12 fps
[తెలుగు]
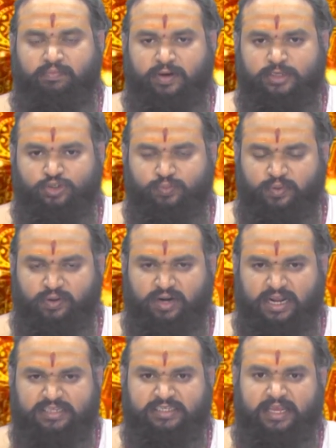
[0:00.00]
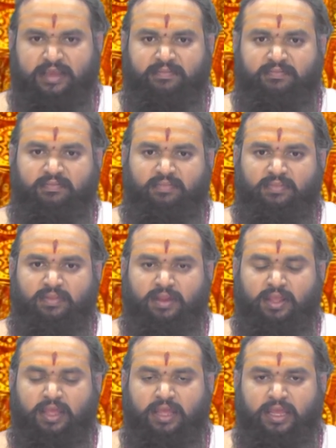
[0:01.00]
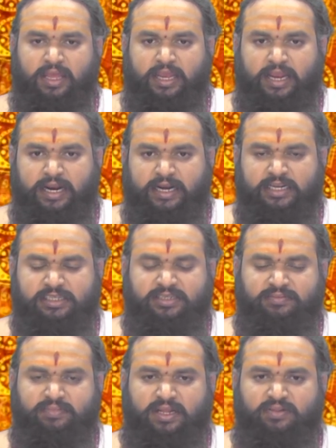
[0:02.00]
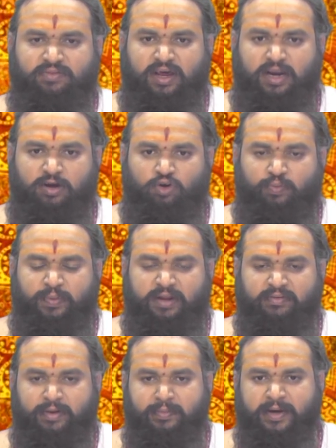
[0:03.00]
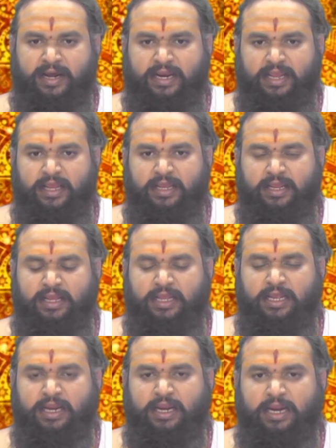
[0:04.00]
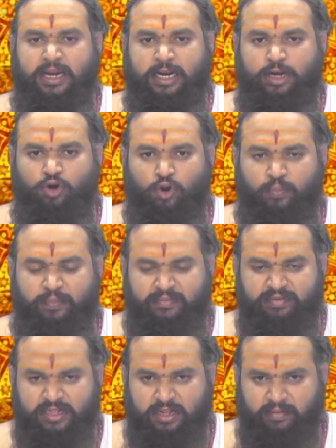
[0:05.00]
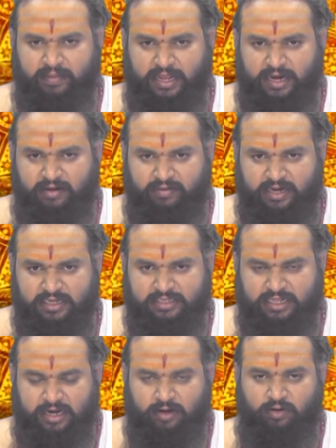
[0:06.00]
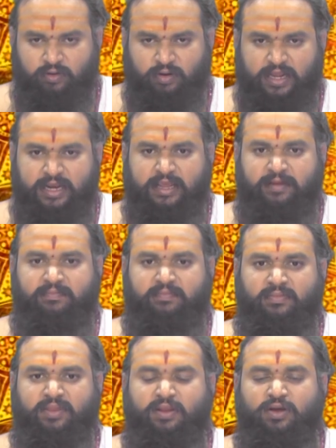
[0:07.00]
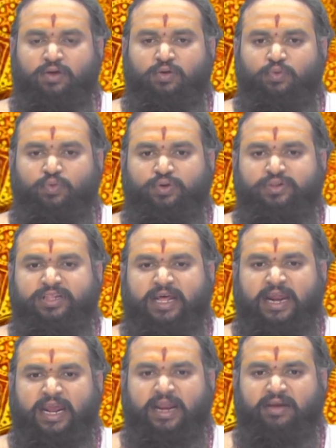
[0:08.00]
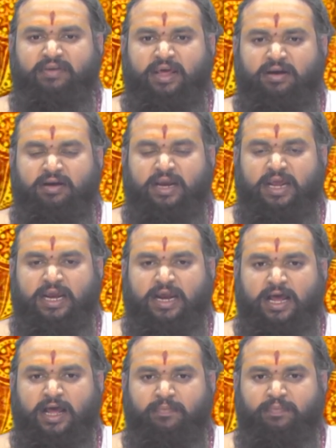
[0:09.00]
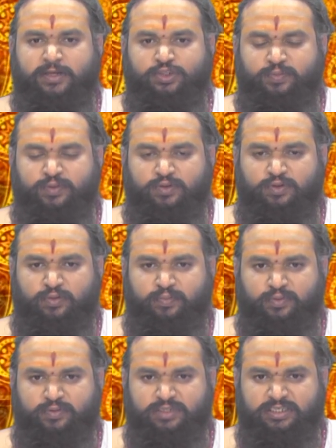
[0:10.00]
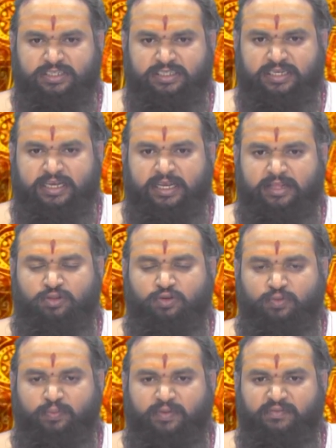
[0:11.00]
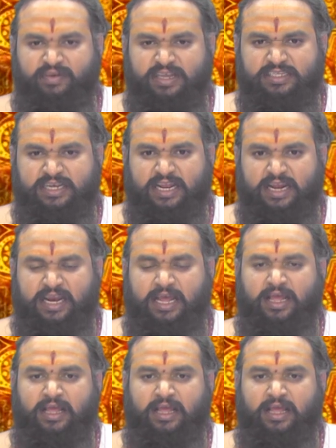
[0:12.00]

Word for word: పసుపును రాసి ఇంటి సింహద్వారం లోపలి వైపు కానీ ఇంట్లో పవిత్రమైనటువంటి స్థలంలో కానీ ఉత్తరేణి వేరుని గనక పసుపుతో పూజించి ధూపం వేసి గనక